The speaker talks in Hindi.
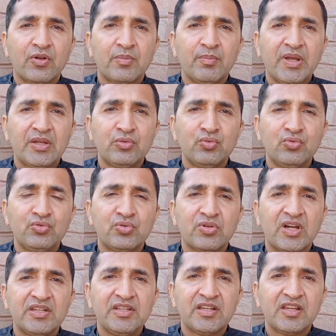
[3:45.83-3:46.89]
और महदूद
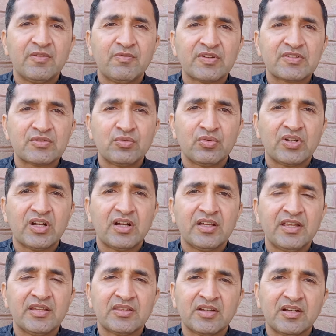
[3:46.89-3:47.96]
दुरानिए की फसलों
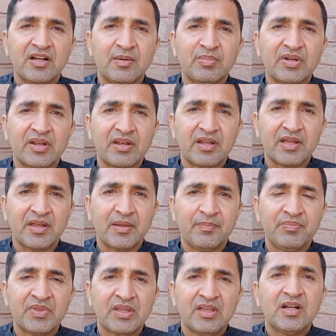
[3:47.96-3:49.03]
का इंतखब करना
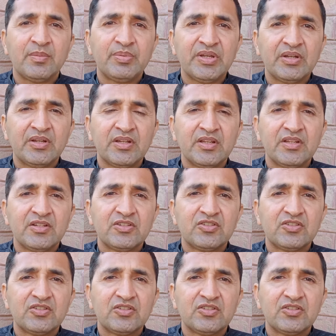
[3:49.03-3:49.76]
है या फिर